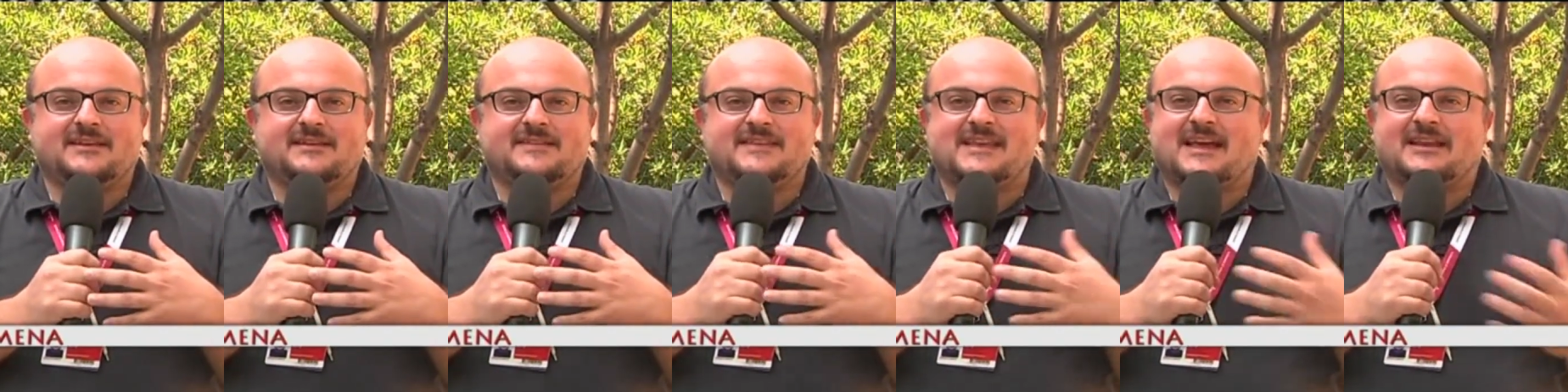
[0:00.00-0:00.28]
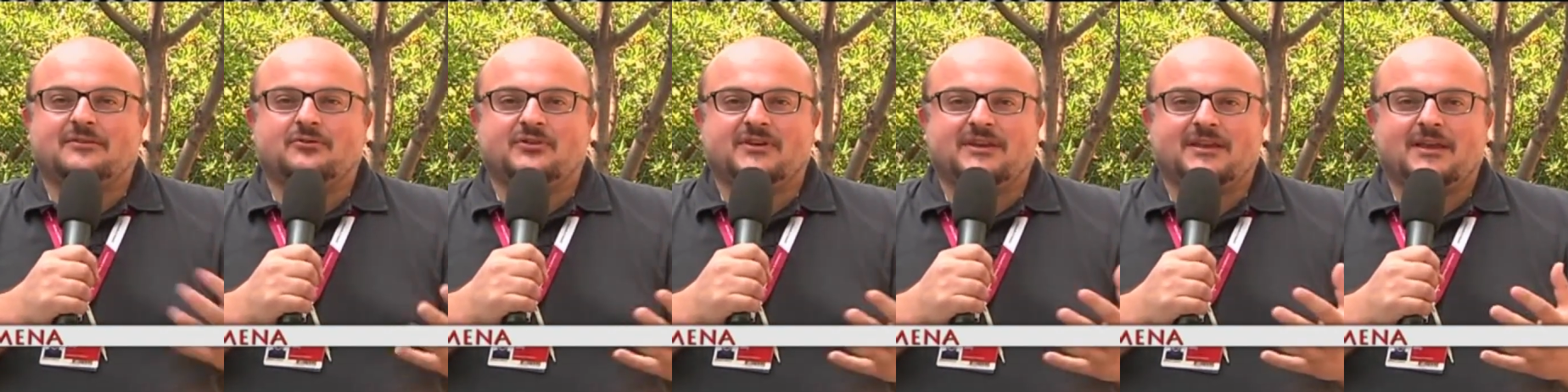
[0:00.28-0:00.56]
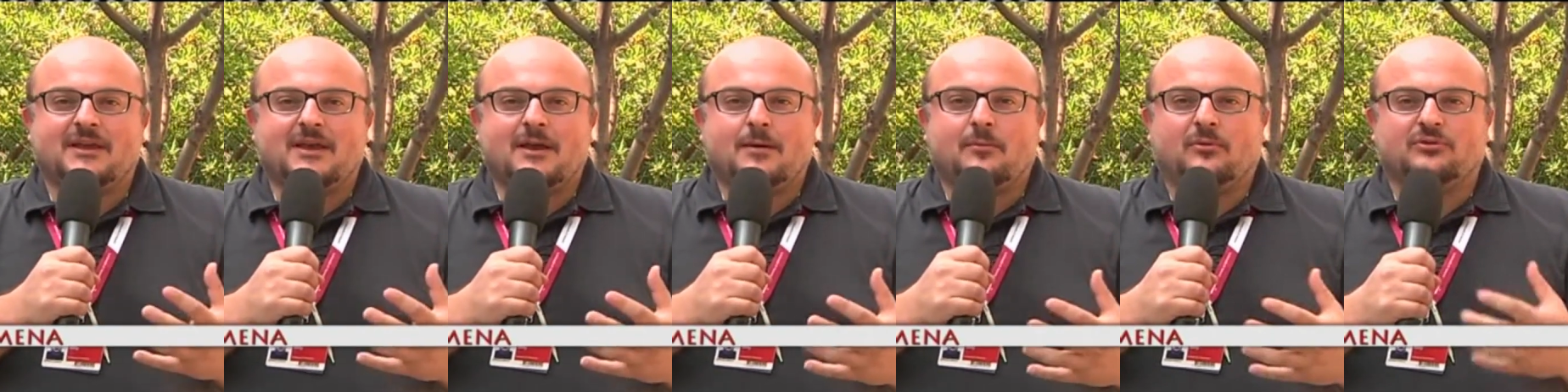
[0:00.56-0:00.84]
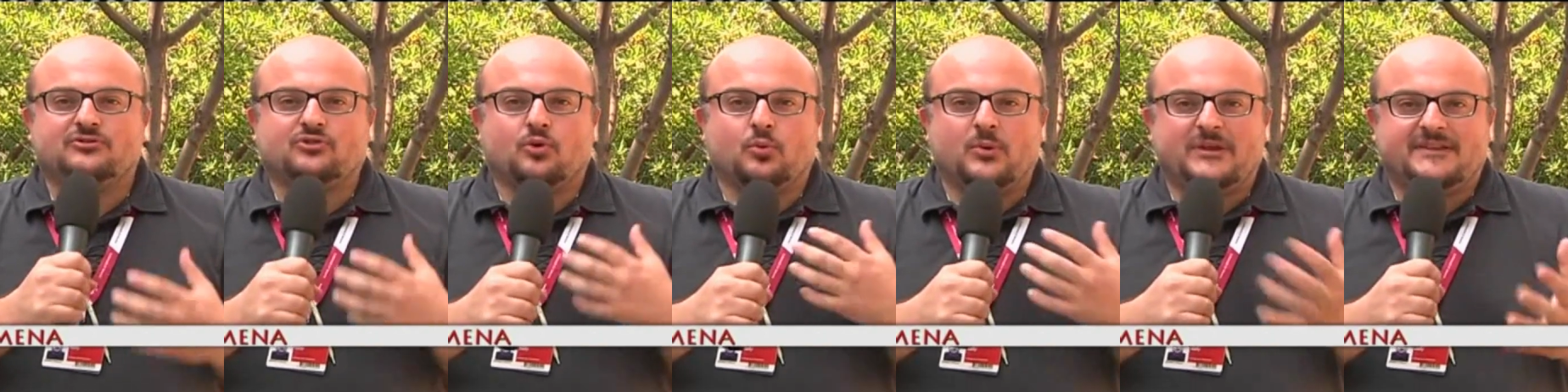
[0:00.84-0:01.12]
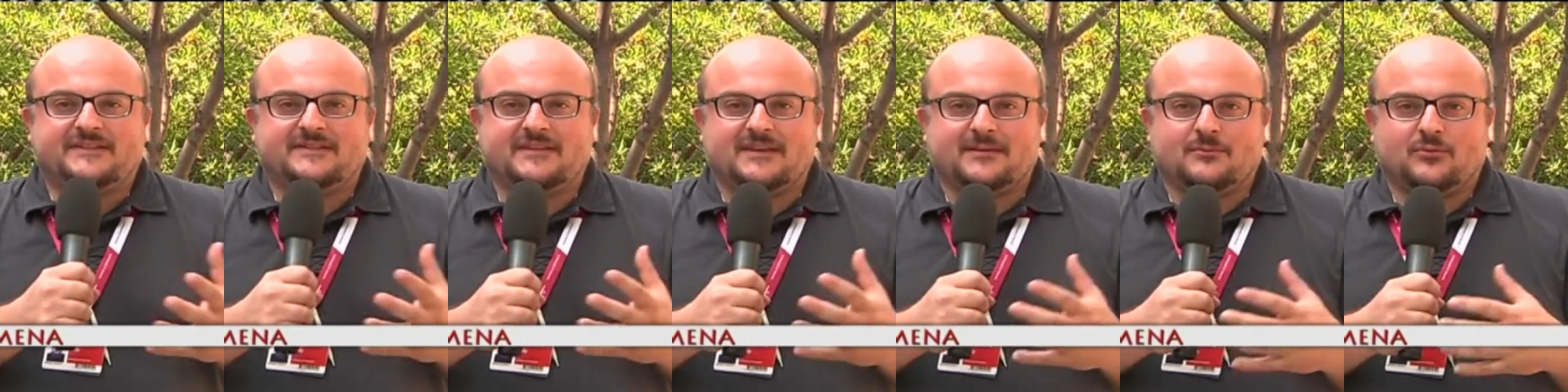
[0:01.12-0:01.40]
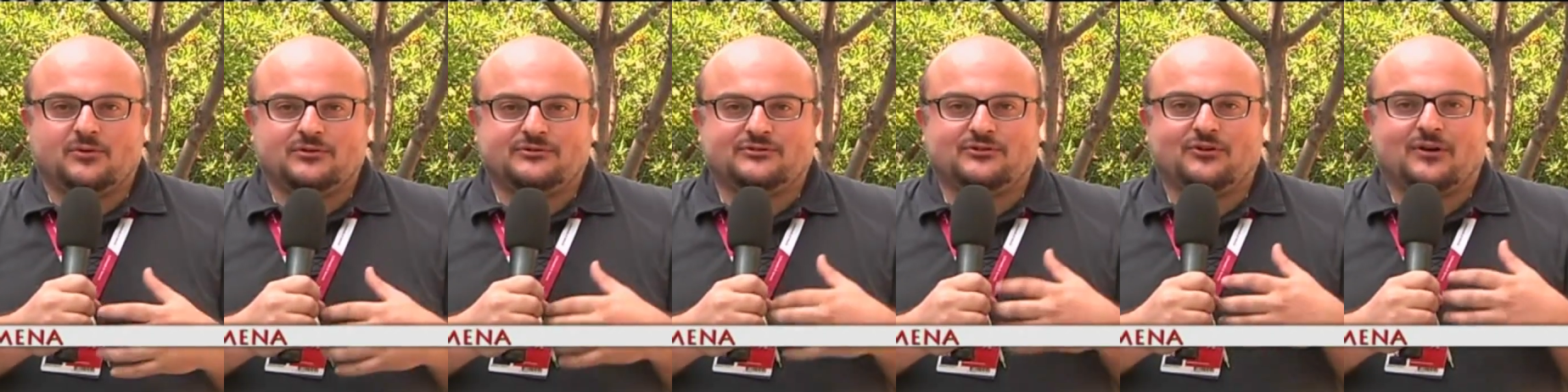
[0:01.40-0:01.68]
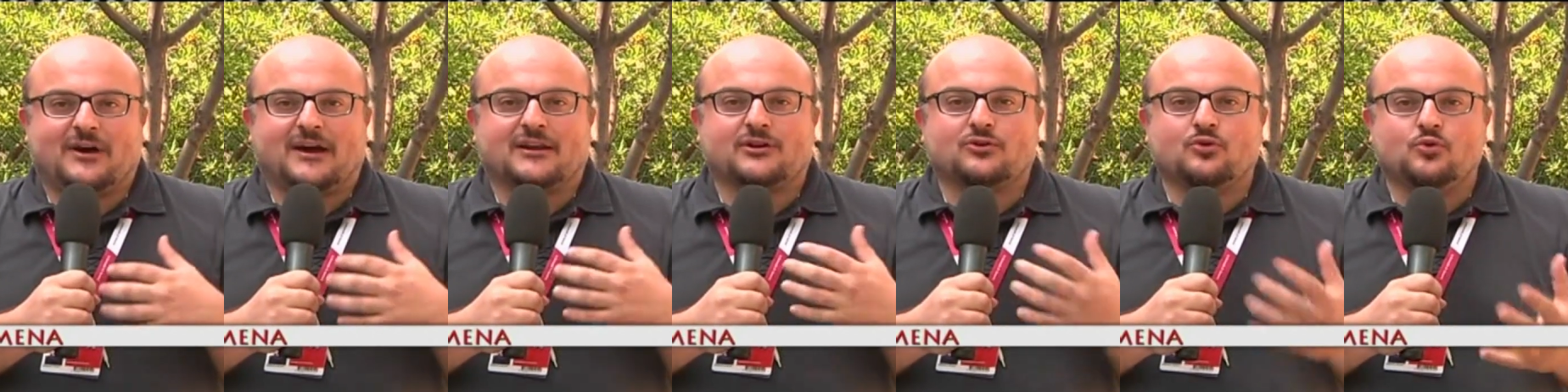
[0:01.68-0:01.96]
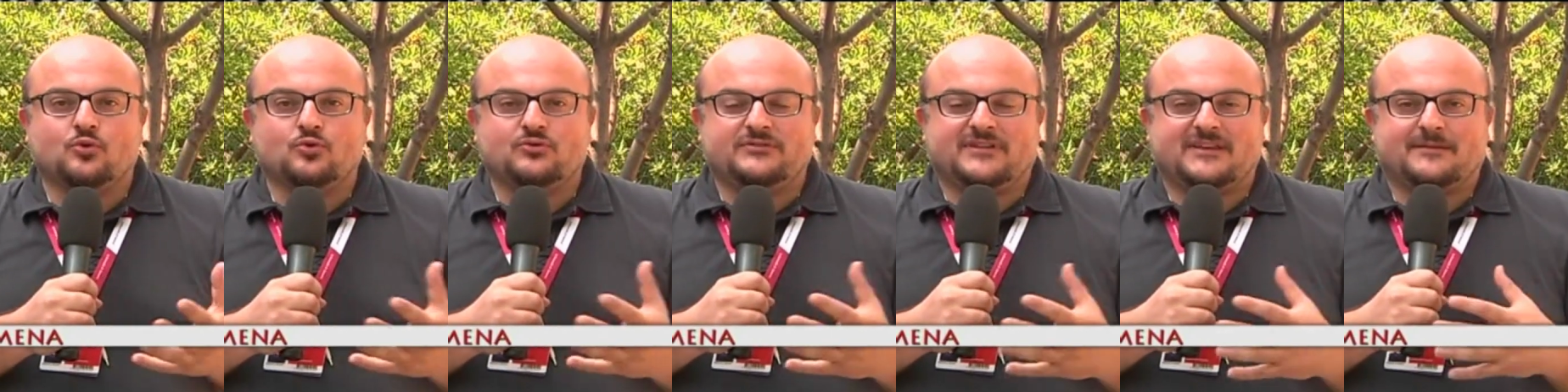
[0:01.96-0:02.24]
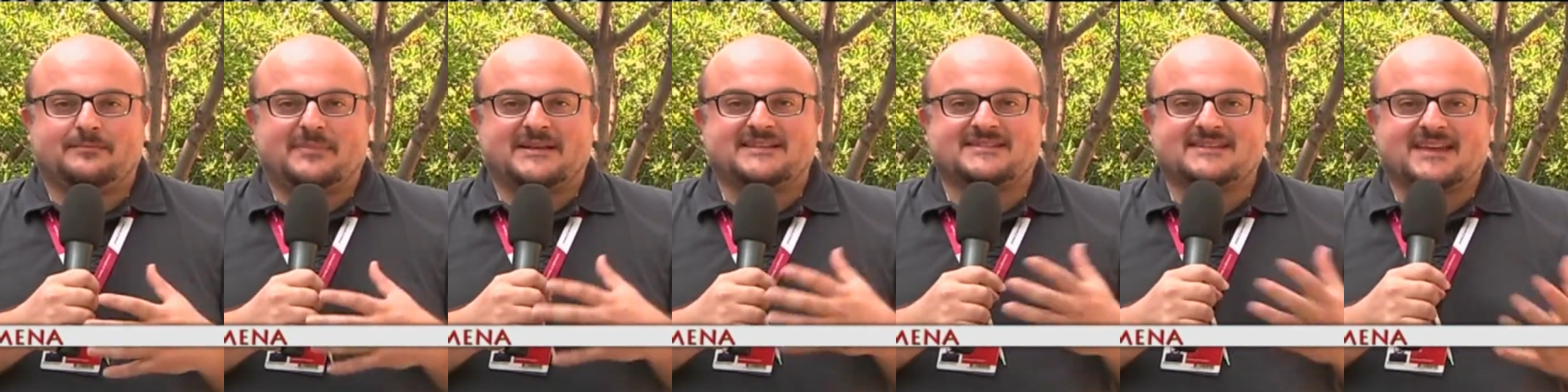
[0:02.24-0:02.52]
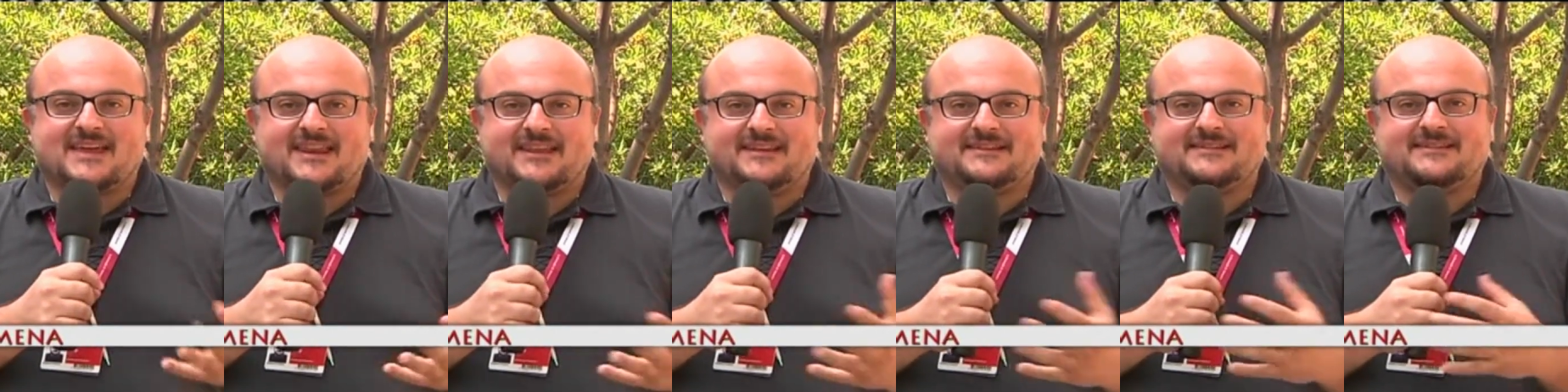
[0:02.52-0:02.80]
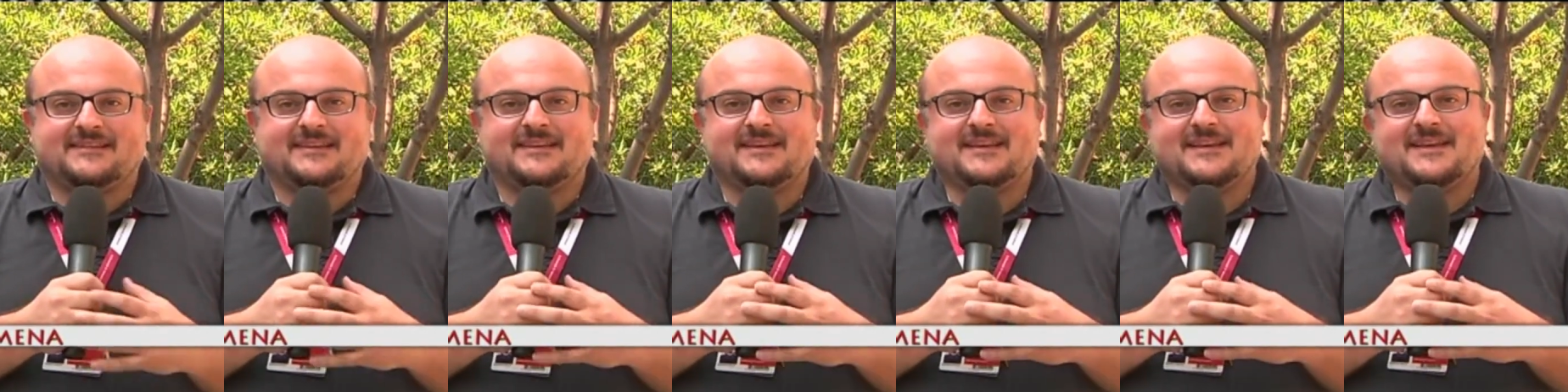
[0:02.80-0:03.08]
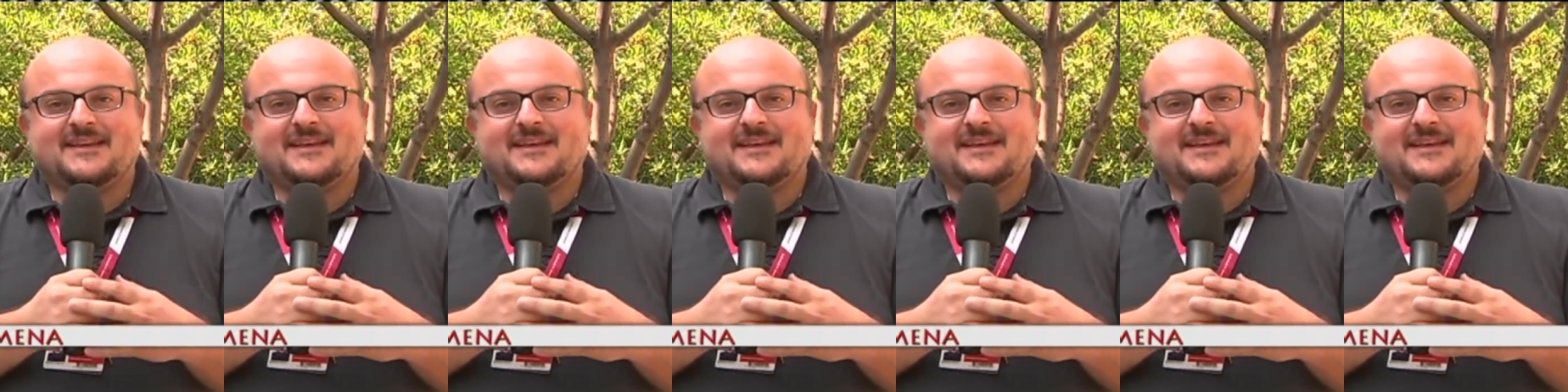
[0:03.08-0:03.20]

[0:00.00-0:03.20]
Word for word: i dialoghi molto witty, molto arguti, ben scritti.